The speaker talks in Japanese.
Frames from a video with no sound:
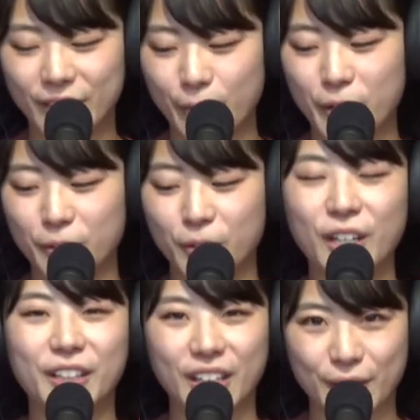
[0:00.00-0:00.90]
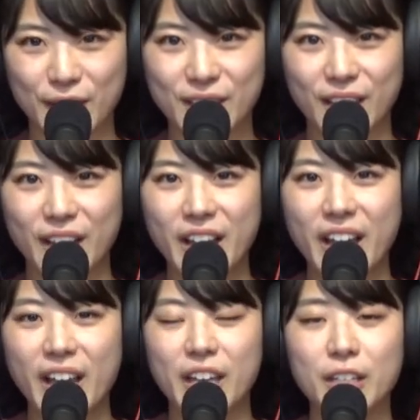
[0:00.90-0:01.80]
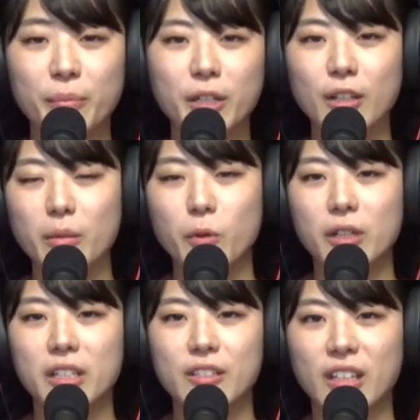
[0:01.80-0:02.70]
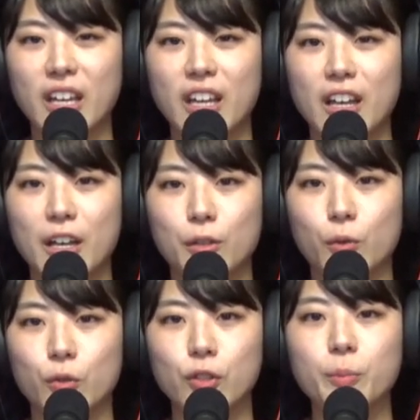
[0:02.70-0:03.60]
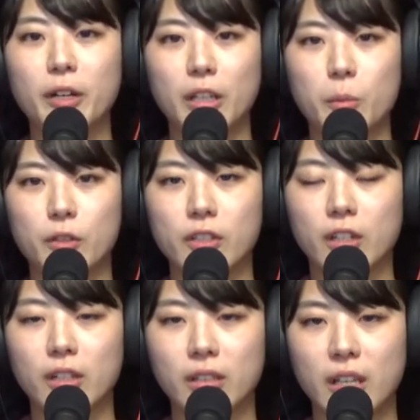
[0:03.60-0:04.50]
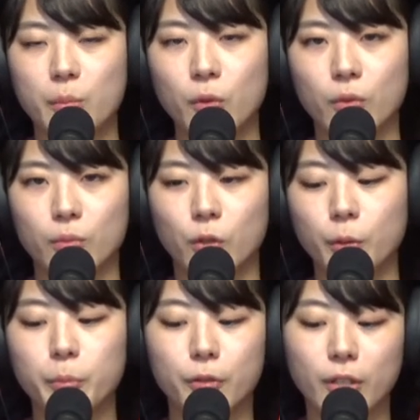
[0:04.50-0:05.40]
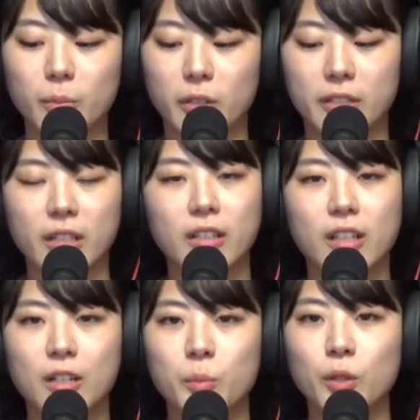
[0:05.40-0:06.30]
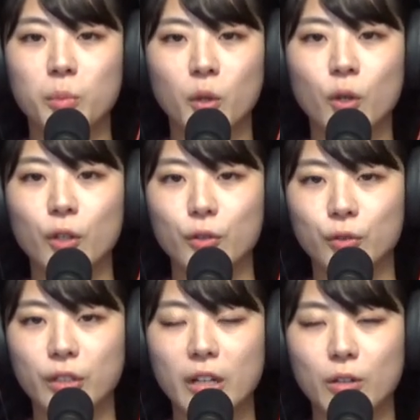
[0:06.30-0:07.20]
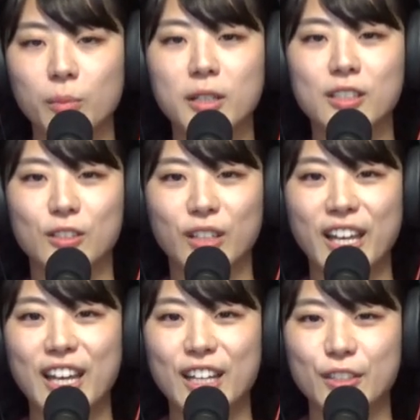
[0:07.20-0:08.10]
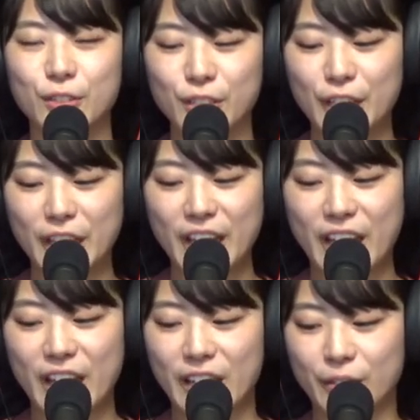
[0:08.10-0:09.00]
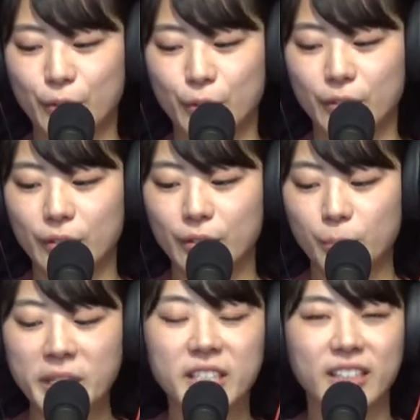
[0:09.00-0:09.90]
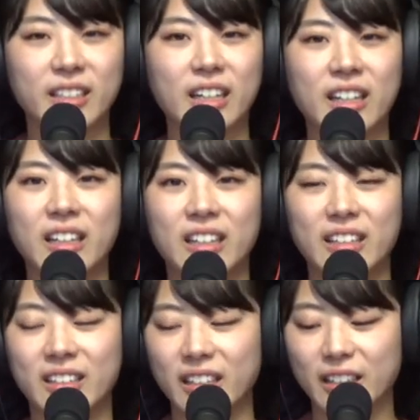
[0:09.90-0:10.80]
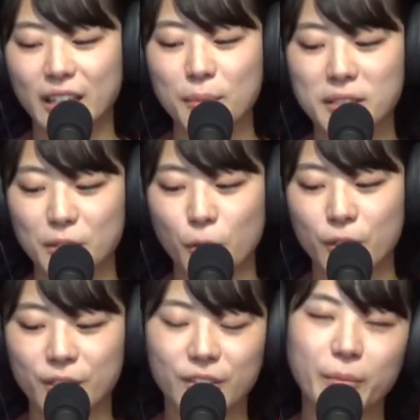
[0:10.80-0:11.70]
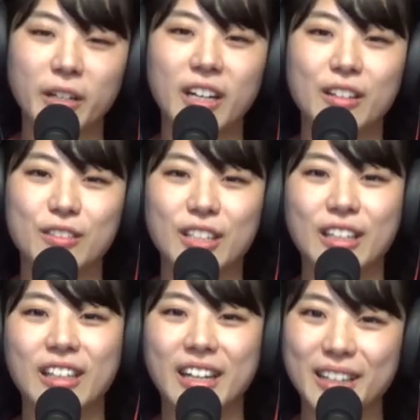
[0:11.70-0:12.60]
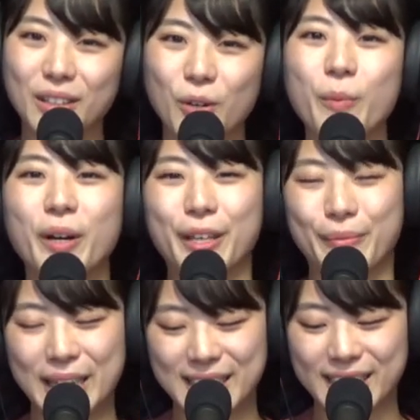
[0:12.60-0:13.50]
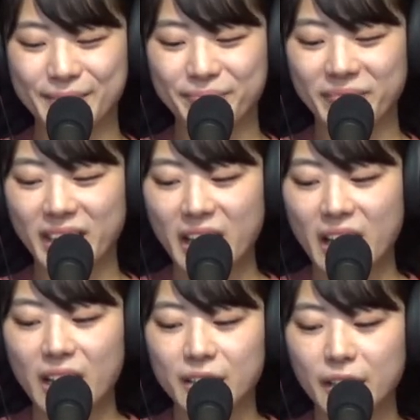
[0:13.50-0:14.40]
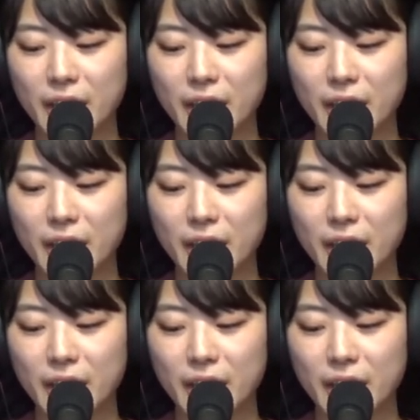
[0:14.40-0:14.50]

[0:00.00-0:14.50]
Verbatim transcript: 食べることができました、え生クリームはですね、えっと、スーパーでも市販でもうホイップクリームにされているものも売っておりますのでそちらで、えっとお召し上がりいただきますと美味しく食べられるんじゃないかなと思います。た